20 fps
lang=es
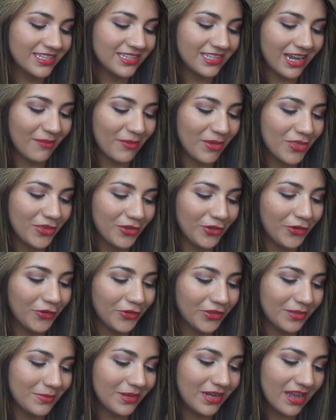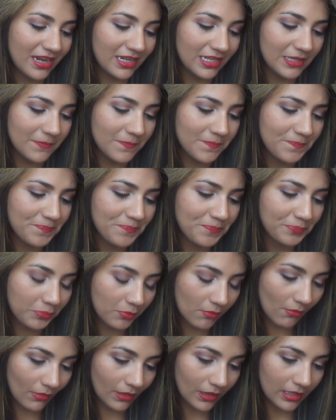este lápiz de ojo de Milani.
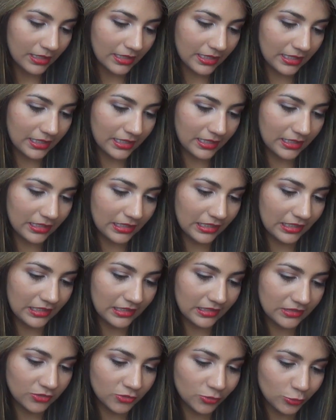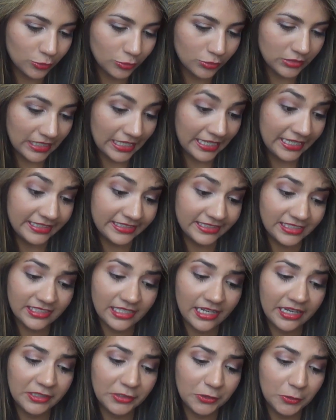Es un H
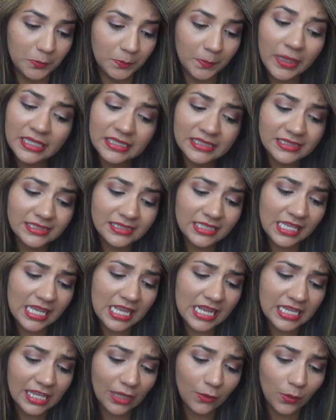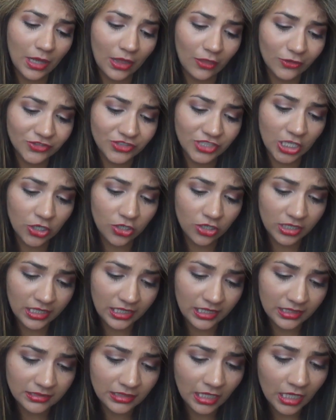Shadow Pencil que dura 12
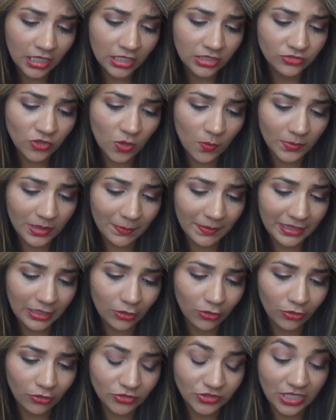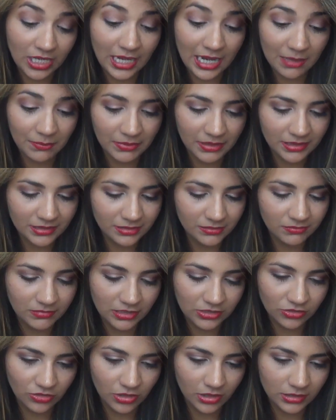horas, sombra para ojos en lápiz,
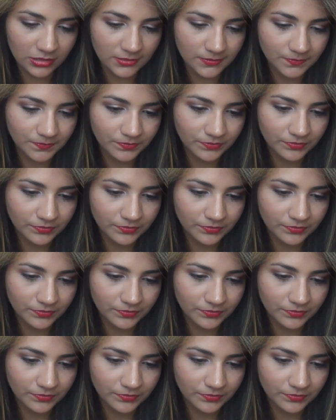eso es.